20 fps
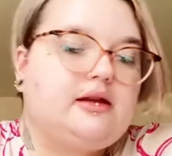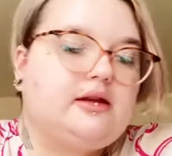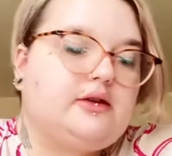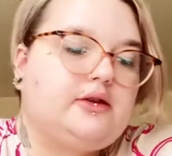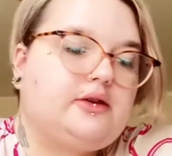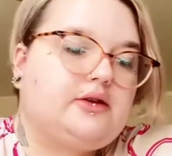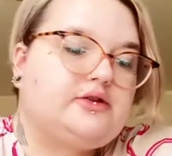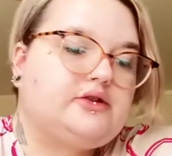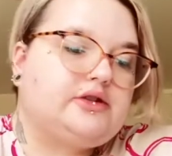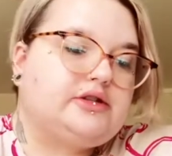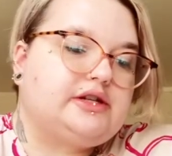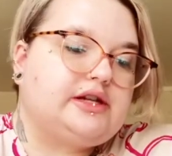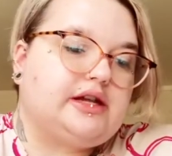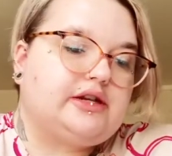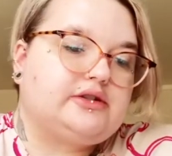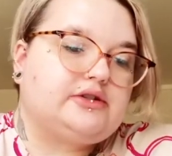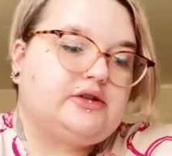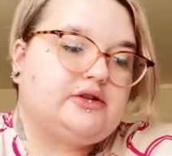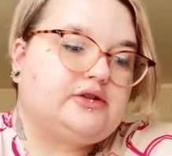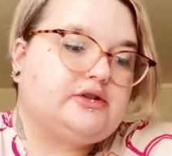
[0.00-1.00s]
que je
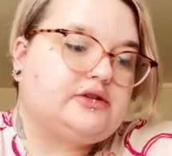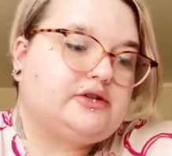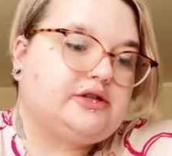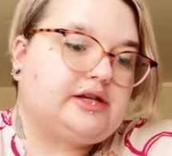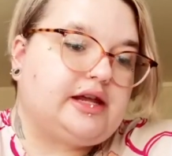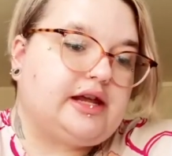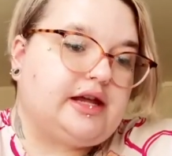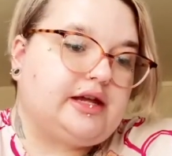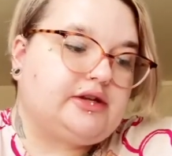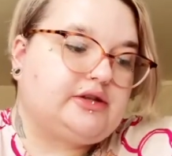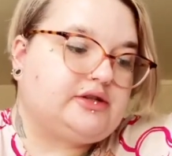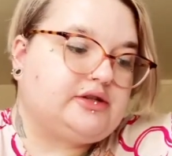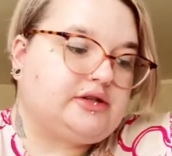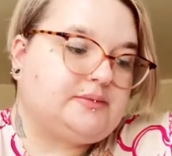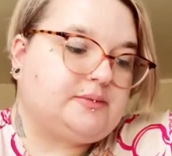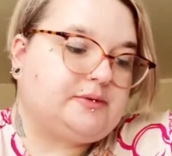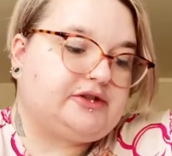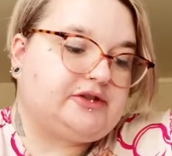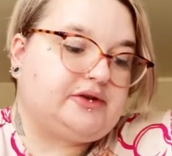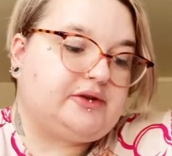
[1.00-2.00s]
cherche, que je cherche,
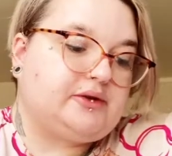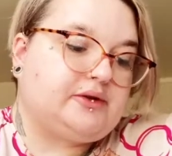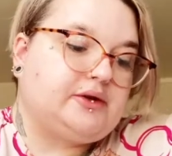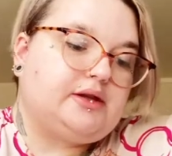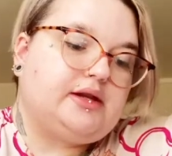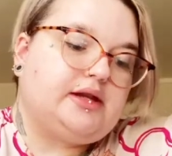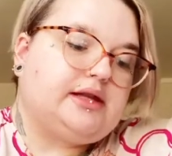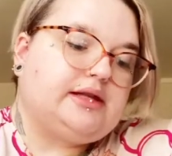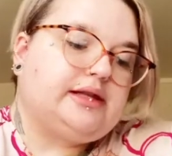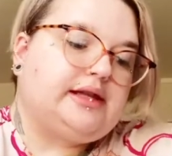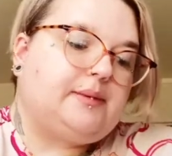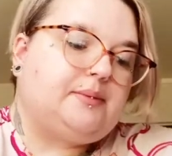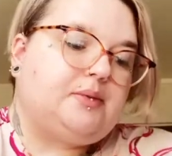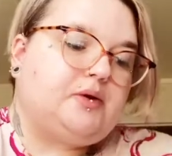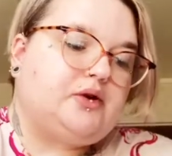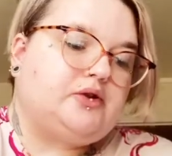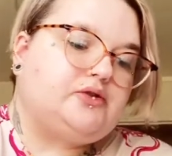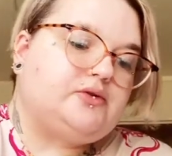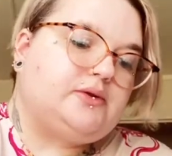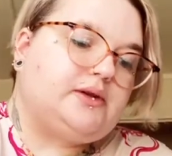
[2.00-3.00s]
parce que des
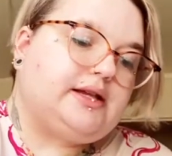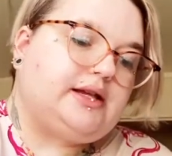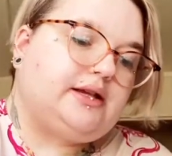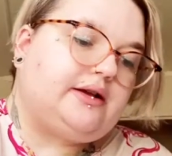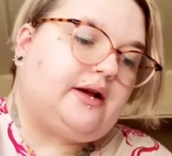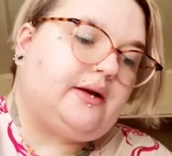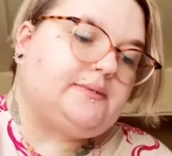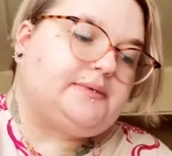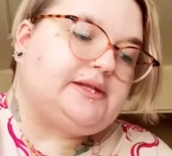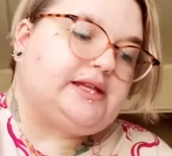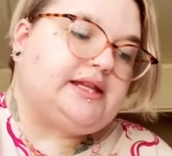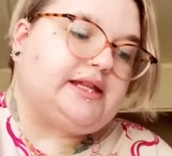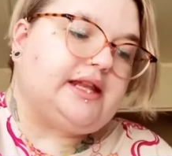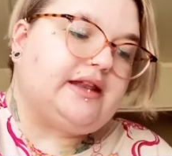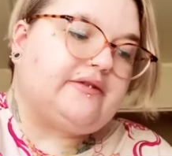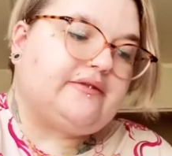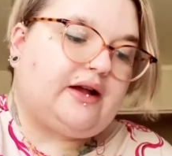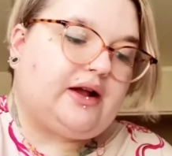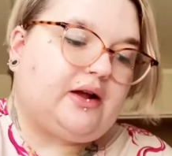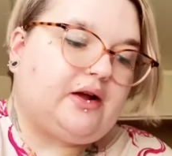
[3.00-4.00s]
produits, comme c'était
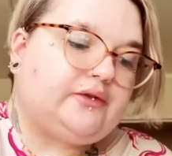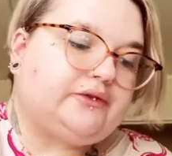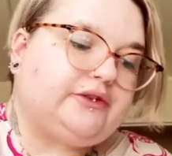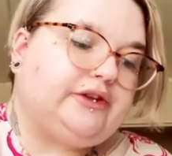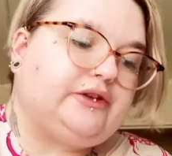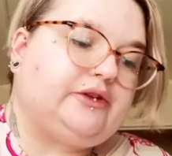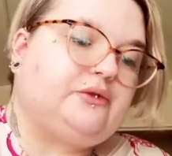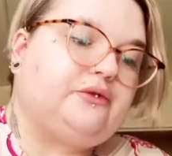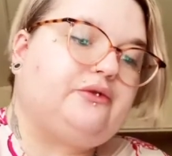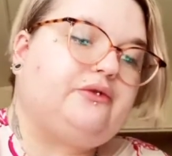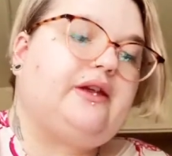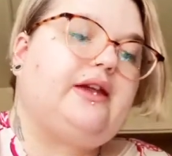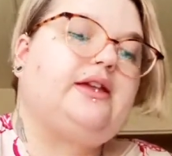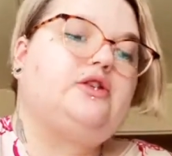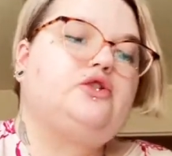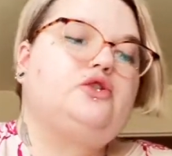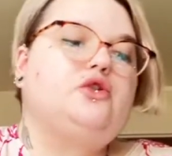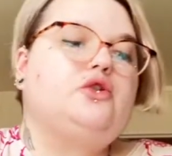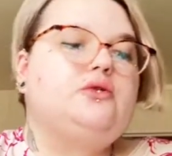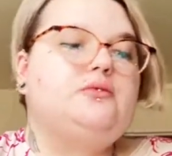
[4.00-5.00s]
les vacances, ils ont fait
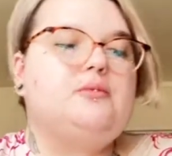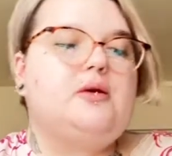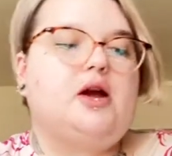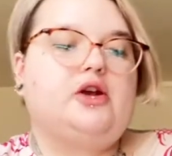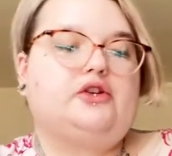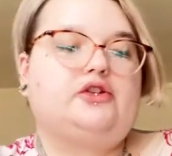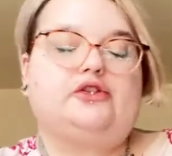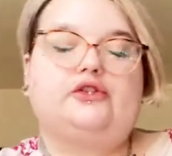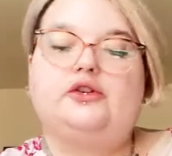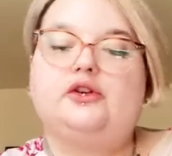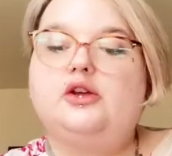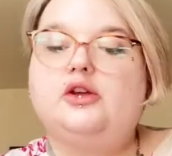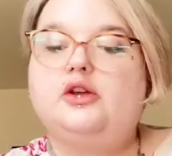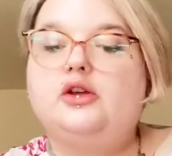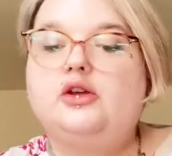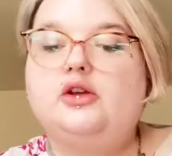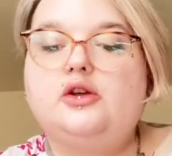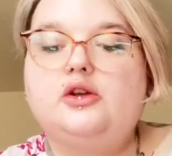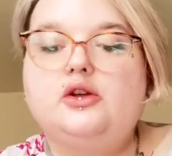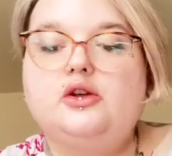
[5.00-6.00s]
qu'une box.
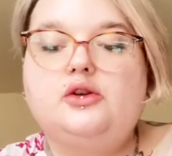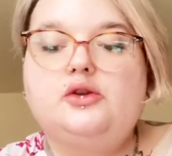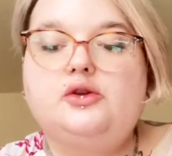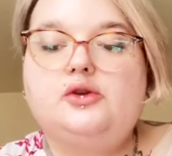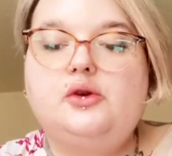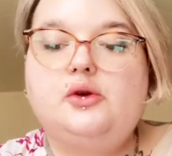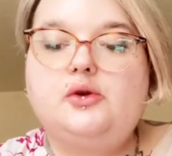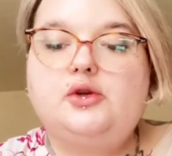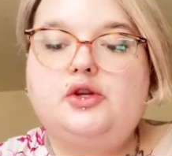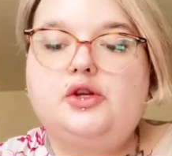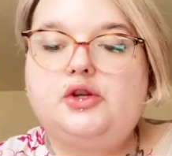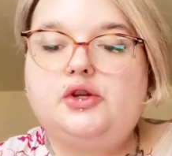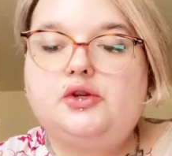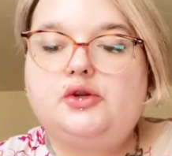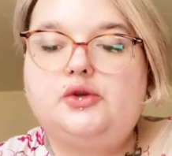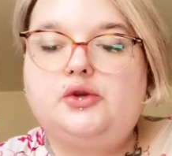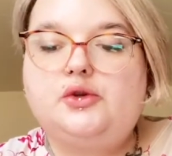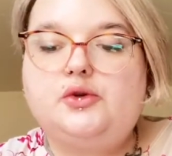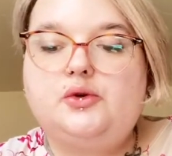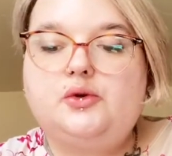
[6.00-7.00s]
Donc,
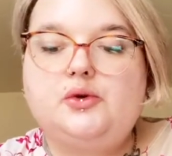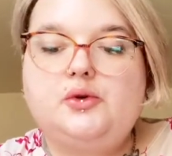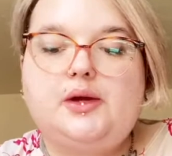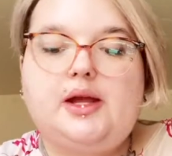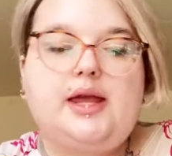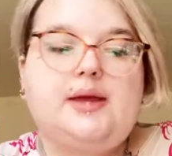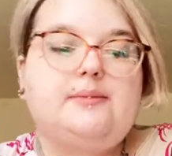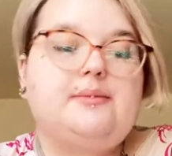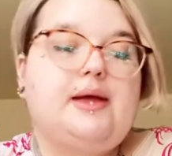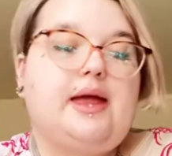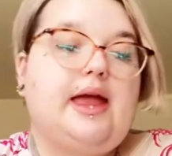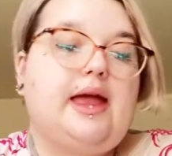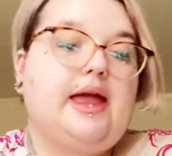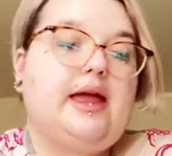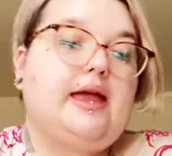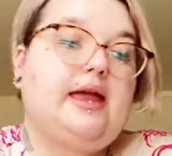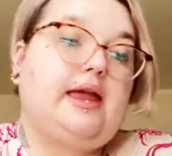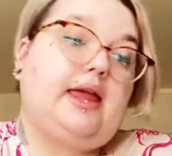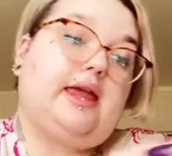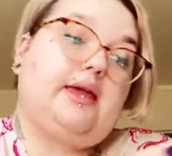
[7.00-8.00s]
du coup, eh
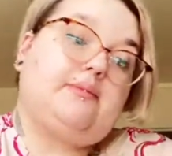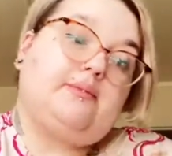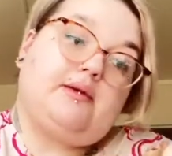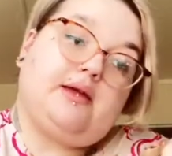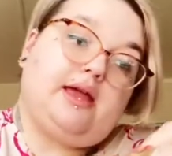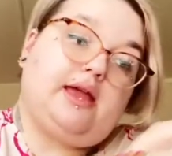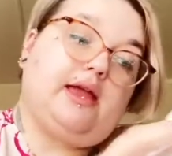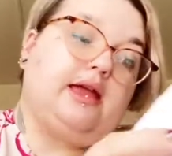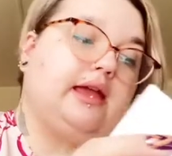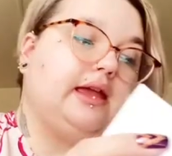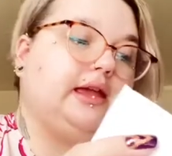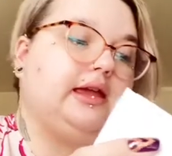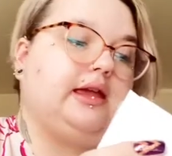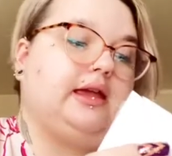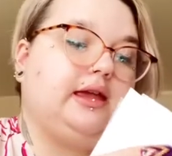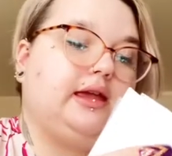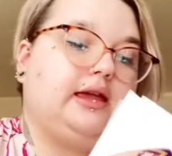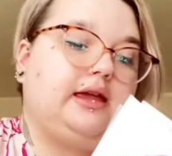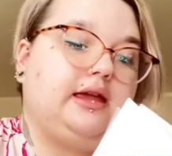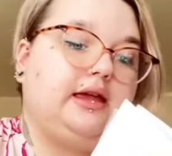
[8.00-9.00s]
ben, et eh ben,
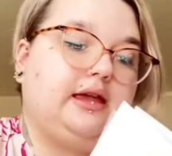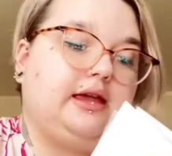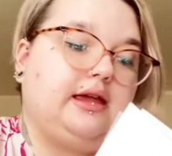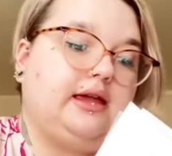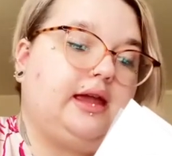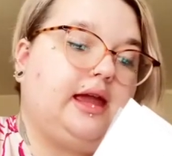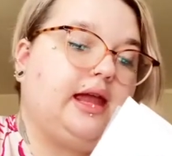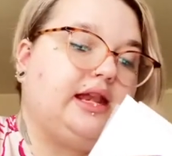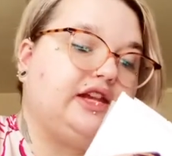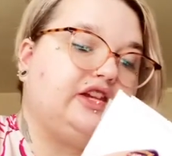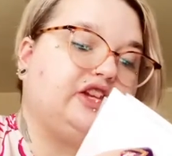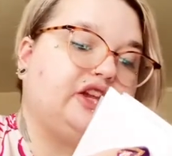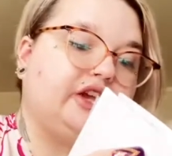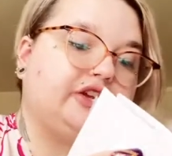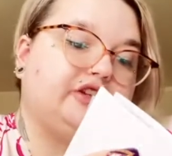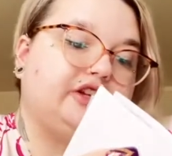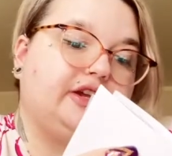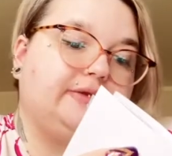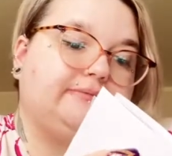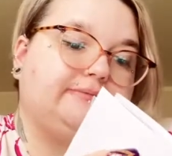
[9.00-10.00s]
elle est
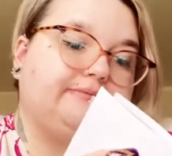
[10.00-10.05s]
chargée.